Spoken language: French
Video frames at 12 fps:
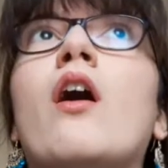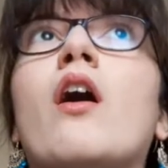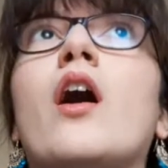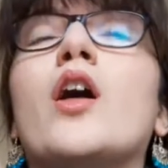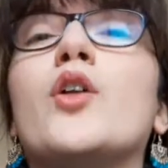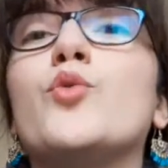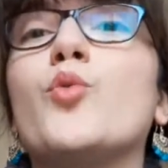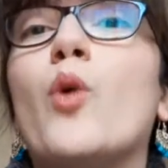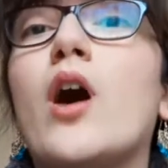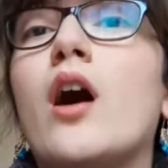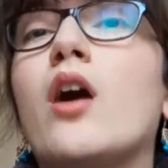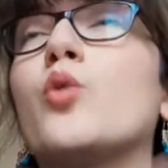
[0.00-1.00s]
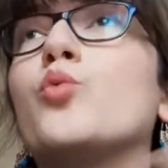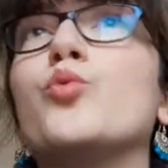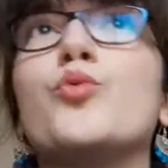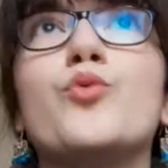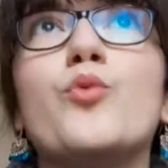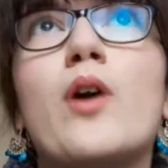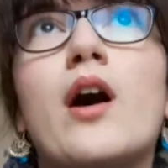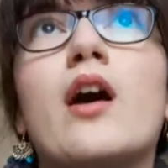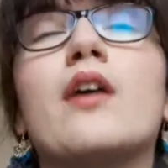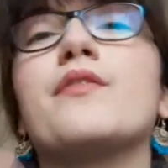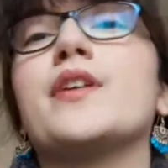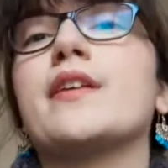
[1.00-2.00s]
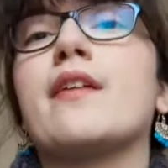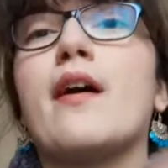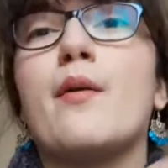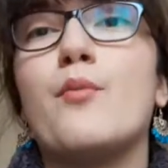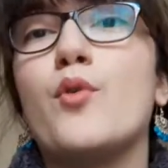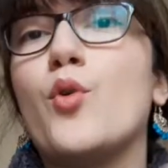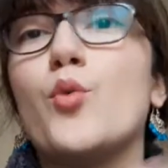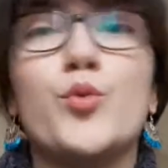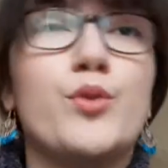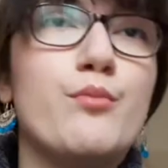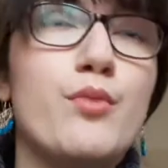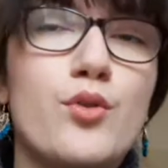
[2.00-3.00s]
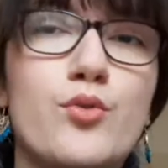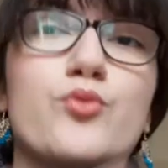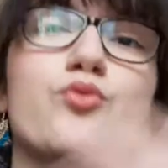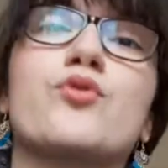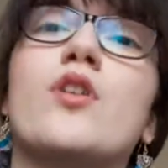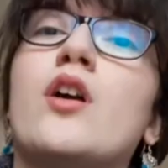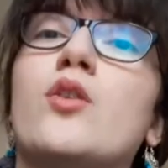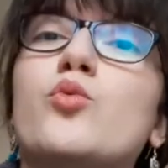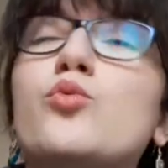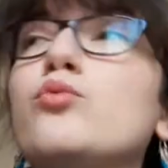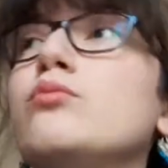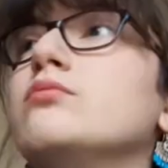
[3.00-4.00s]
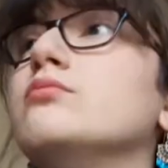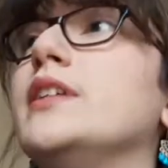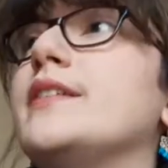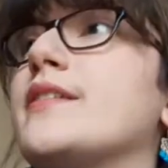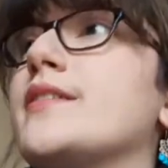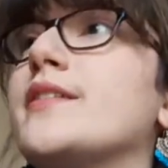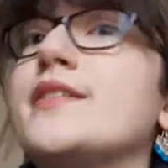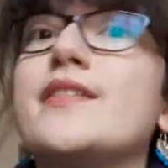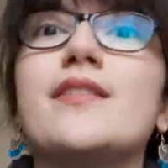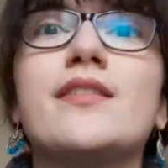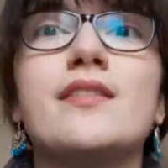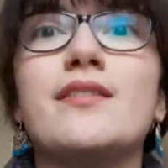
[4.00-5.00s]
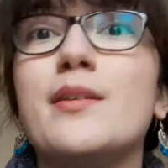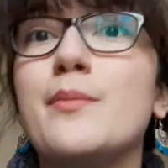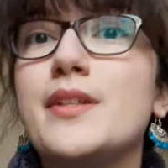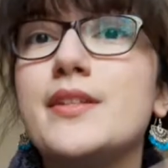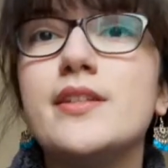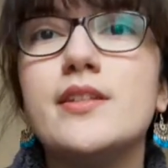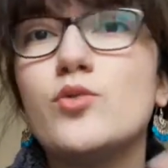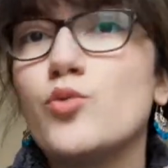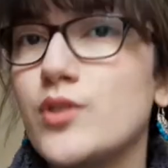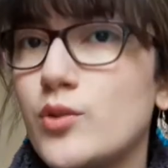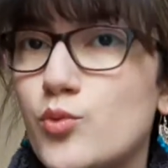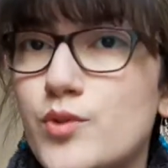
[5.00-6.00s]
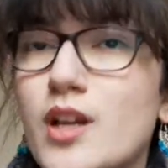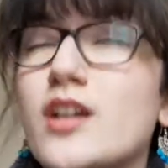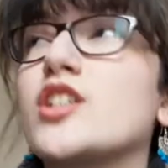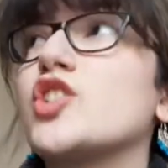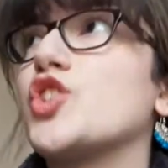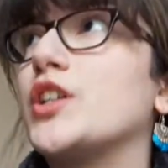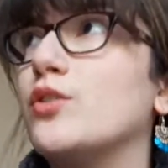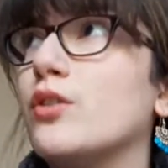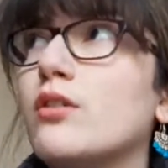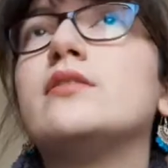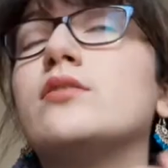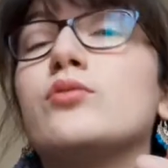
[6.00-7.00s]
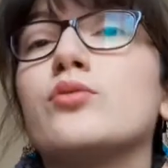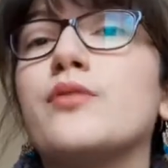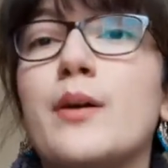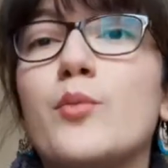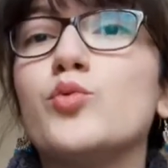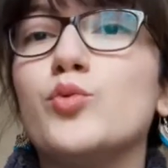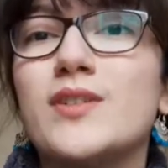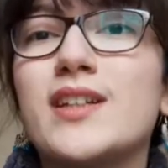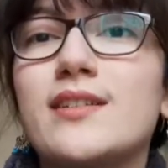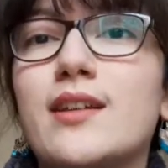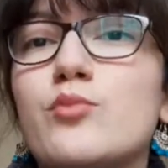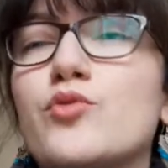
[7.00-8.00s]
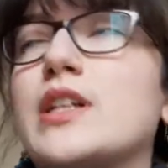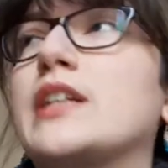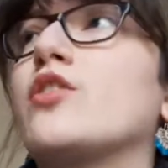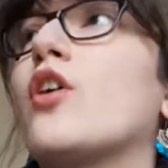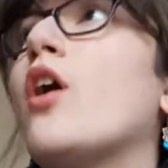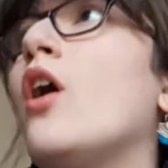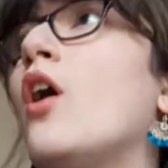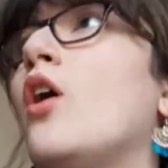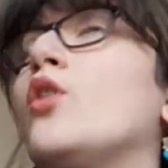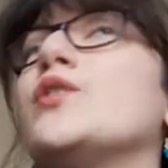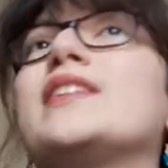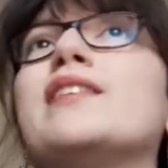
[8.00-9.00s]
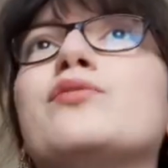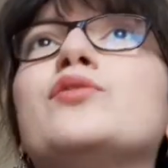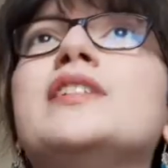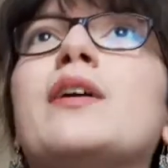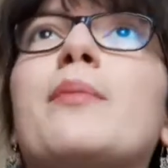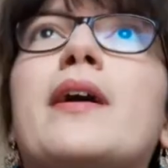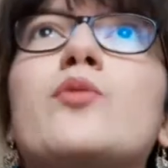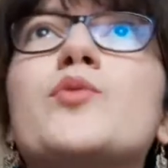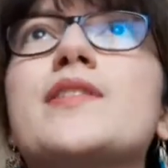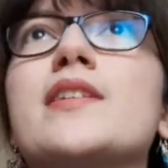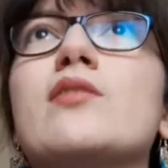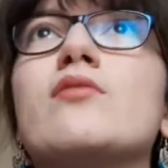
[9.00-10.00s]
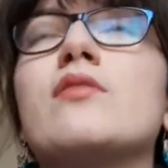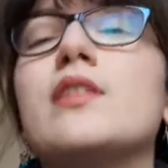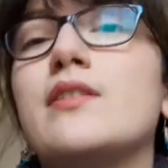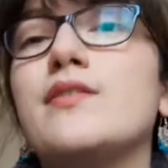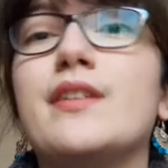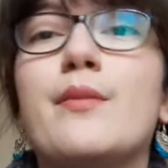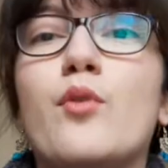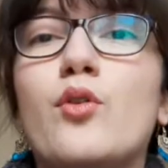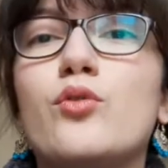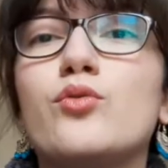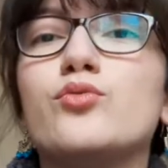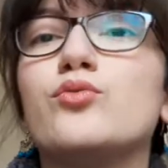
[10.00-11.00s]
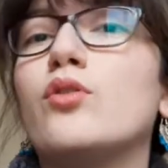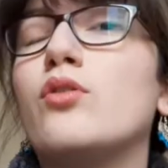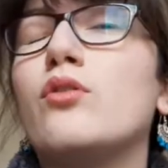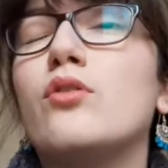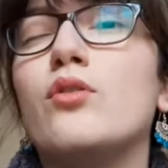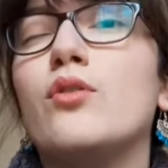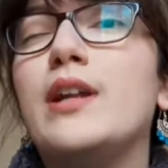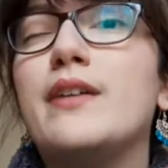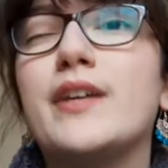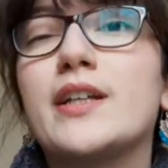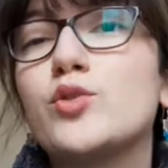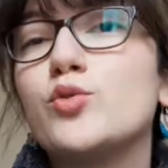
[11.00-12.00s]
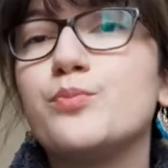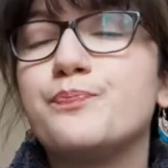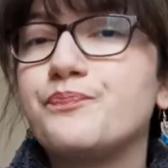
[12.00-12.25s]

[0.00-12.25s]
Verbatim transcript: un noir ou une noire avec un blanc ou une blanche, des asiatiques, des métis, tout ça, tout ça, j'adore. Ce sont vraiment de très très bons acteurs. Ce qu'il faut dire par contre, c'est que évidemment, dans euh, la version